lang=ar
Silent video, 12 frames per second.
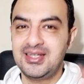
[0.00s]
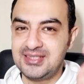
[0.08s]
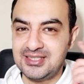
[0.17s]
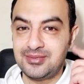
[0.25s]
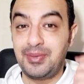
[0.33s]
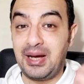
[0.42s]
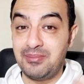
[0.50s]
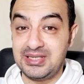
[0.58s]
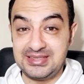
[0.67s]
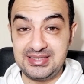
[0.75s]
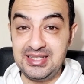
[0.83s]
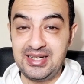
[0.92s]
تسمع
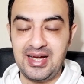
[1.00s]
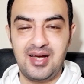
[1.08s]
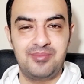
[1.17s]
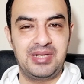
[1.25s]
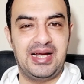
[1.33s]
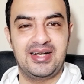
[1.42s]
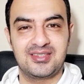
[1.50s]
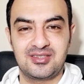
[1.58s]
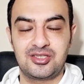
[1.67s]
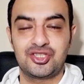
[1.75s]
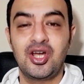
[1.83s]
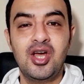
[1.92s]
مزيكا من الحاجات
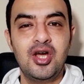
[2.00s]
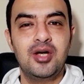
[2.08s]
اللي